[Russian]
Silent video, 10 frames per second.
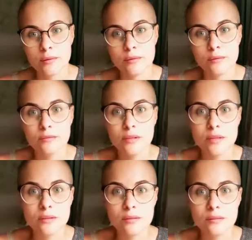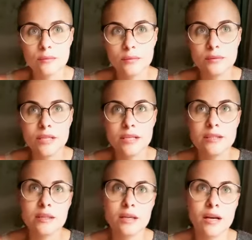вы,
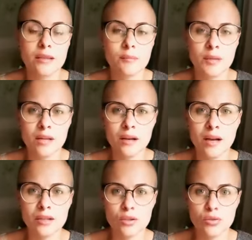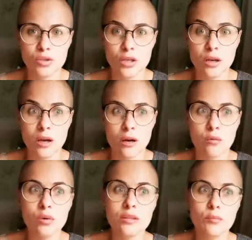знаете, это какая-то маниакальность уже.
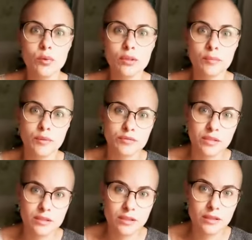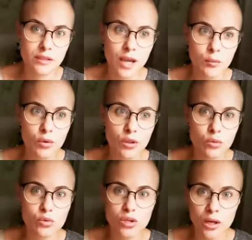Вот ребенок повзрослел, я ему не
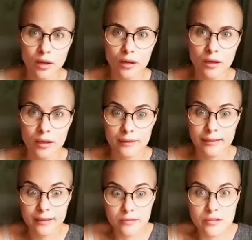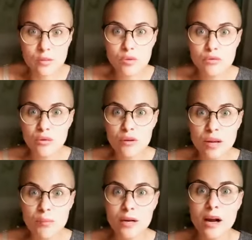нужна. Так всему свое
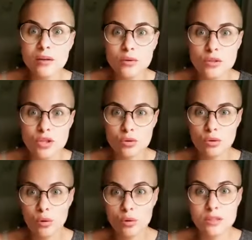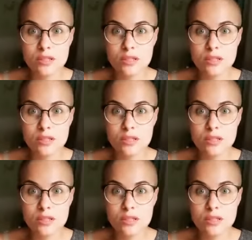время радуйтесь, что он